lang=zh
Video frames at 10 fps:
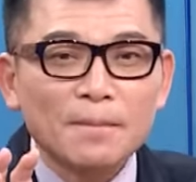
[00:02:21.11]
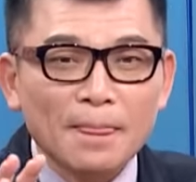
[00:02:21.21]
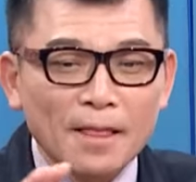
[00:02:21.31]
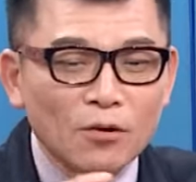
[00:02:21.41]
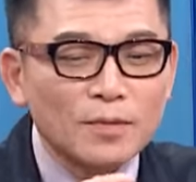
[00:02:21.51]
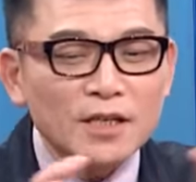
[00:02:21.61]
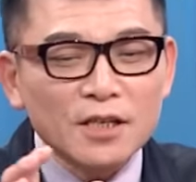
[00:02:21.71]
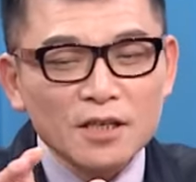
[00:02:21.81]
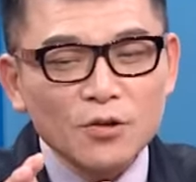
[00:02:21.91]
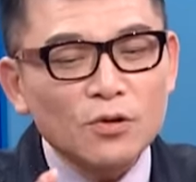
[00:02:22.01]
嗯。我们在
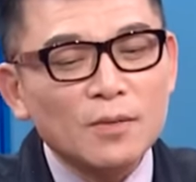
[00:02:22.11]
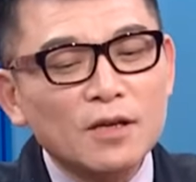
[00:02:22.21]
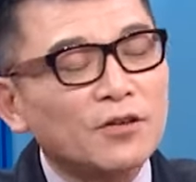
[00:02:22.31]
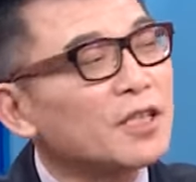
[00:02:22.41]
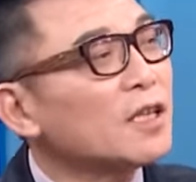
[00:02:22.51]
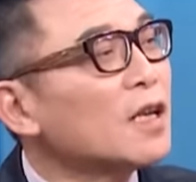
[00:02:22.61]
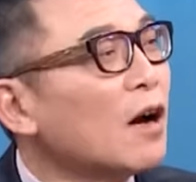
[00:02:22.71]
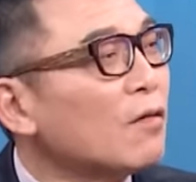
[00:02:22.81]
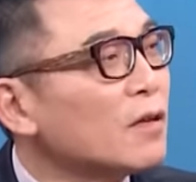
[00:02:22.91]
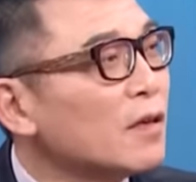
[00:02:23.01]
生技股里面有新
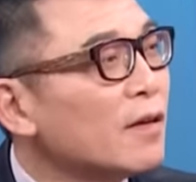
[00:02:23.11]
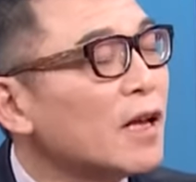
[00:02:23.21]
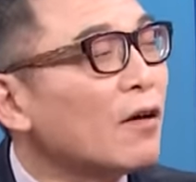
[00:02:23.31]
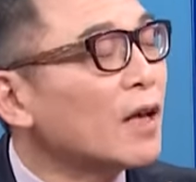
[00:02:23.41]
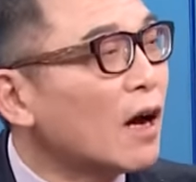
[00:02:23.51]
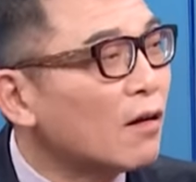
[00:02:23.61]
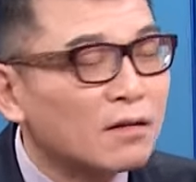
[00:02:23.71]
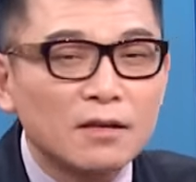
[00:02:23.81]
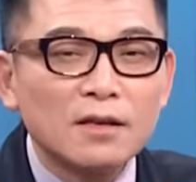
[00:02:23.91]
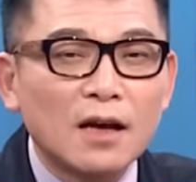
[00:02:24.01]
药原料药，
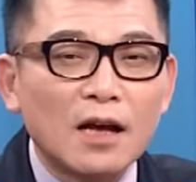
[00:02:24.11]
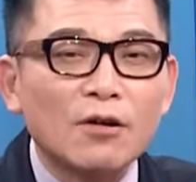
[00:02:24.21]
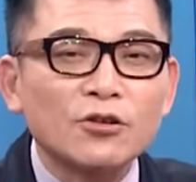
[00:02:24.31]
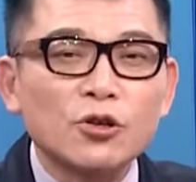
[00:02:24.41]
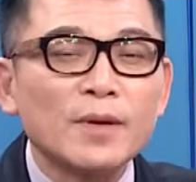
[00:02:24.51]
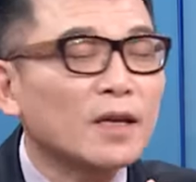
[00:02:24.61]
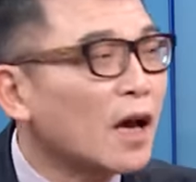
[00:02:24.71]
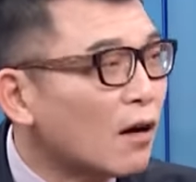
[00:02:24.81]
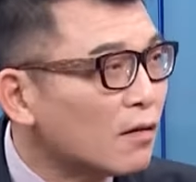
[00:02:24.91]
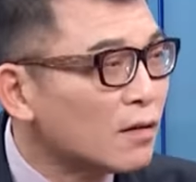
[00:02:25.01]
嗯，还有学名
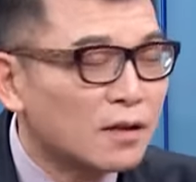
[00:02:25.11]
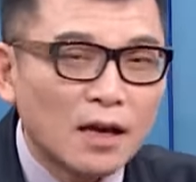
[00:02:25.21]
药。对。